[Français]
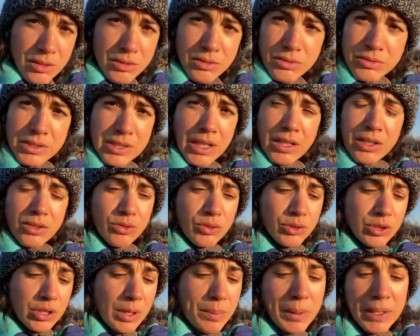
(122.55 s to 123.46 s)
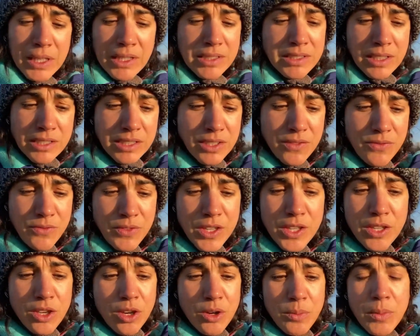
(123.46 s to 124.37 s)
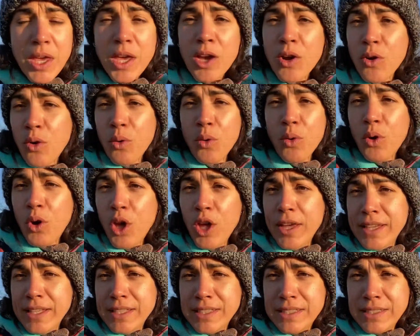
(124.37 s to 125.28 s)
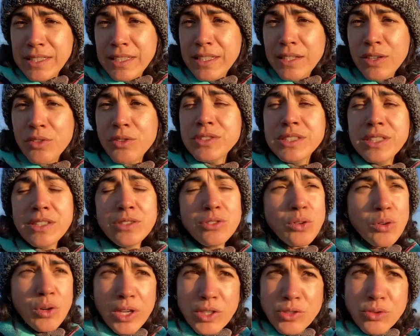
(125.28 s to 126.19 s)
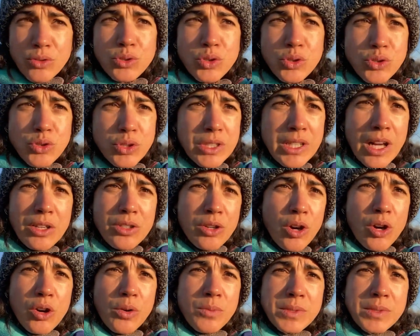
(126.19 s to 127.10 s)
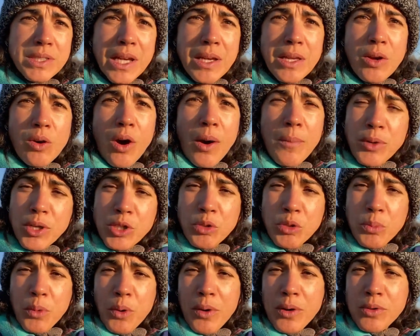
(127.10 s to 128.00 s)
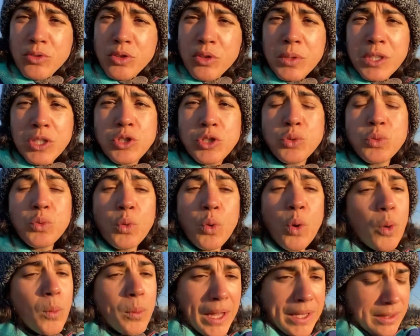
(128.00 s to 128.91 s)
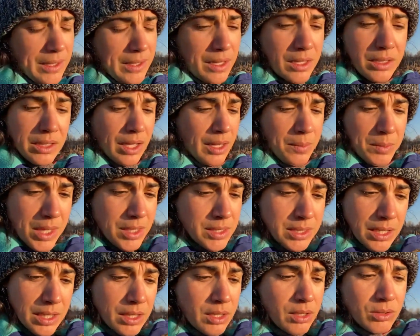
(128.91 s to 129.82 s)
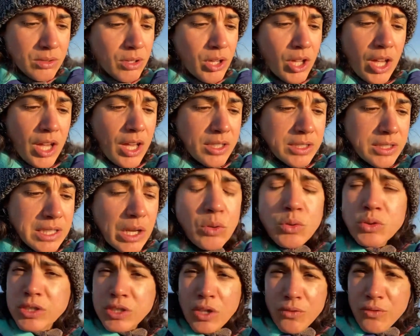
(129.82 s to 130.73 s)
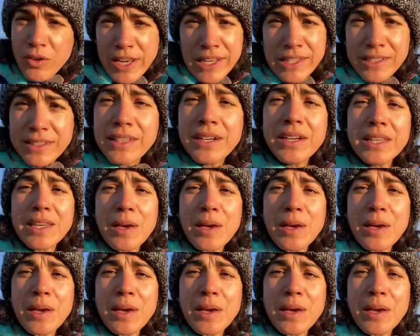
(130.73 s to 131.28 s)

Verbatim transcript: Euh, ça, euh, c'est pas très scientifique, mais si s'ils ont raison, je suis d'accord. Comme ça, il y aura moins de problèmes de mildiou au printemps. Très bien, ça, ça aussi, on valide.